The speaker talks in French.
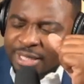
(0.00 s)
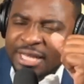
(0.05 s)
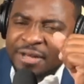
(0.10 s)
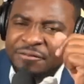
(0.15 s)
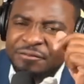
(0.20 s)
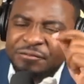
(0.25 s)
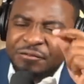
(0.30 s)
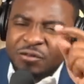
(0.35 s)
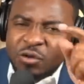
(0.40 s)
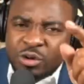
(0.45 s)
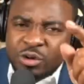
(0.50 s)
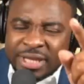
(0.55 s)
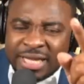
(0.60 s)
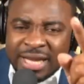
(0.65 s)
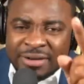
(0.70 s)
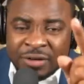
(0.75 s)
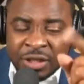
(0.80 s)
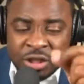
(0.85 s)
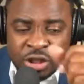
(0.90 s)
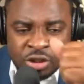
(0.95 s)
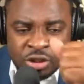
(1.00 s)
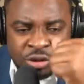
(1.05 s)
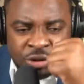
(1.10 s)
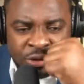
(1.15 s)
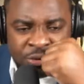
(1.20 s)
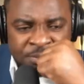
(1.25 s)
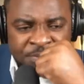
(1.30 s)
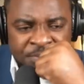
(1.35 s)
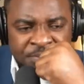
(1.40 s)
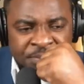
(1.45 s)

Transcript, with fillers: te font intervention